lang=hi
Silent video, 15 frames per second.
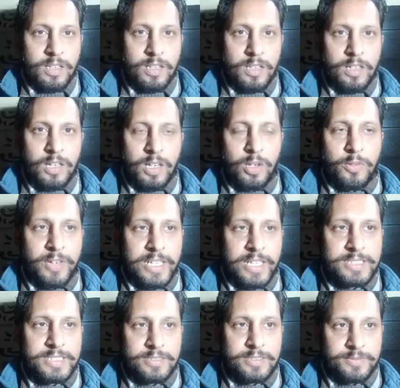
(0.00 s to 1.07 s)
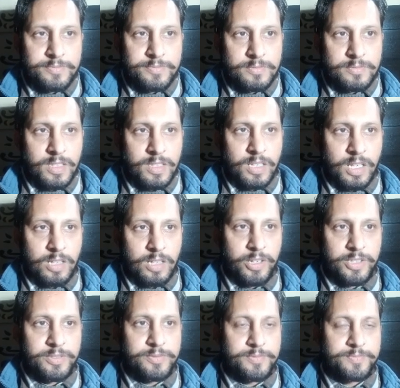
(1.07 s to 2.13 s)
Hello friends, how are
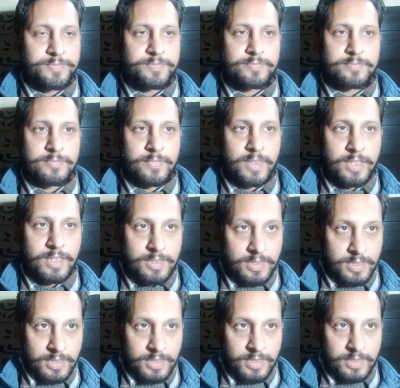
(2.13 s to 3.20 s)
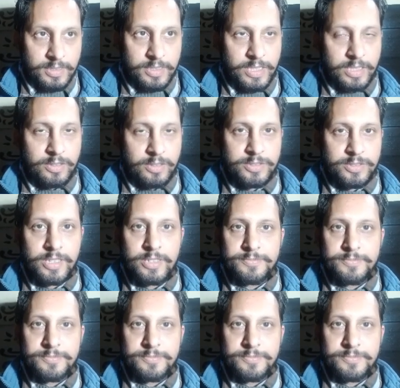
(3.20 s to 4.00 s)
you? This is Good Charan.